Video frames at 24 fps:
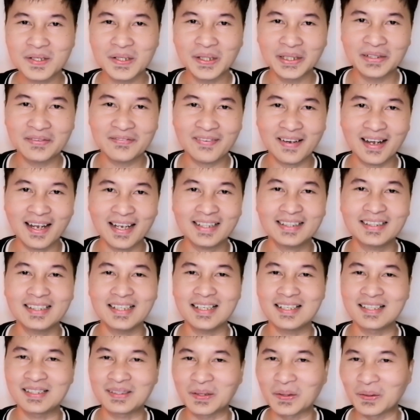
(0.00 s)
um,
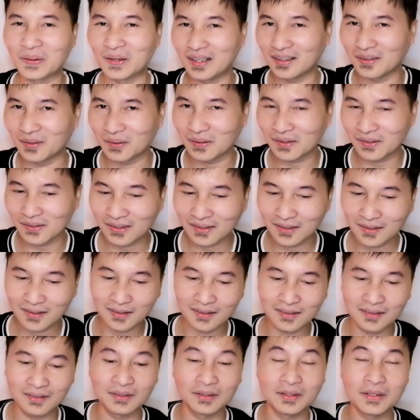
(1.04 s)
certified ISCO
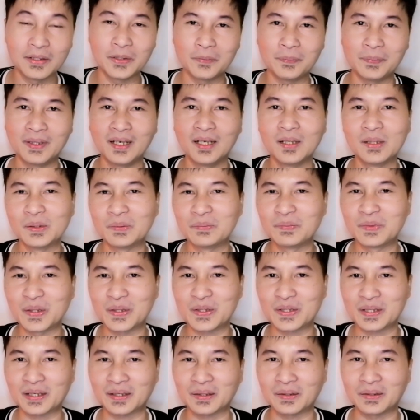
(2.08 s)
ako or UP
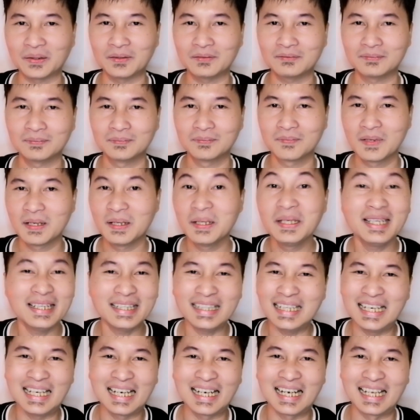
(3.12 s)
alumnus ako.
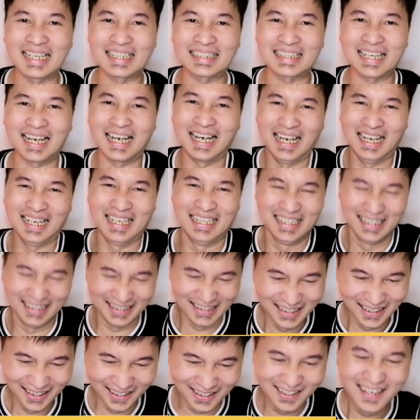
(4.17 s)
Hindi lang
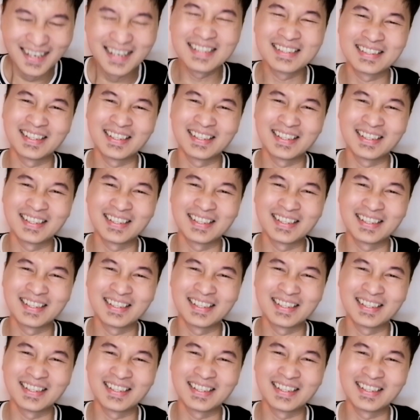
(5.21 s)
halata.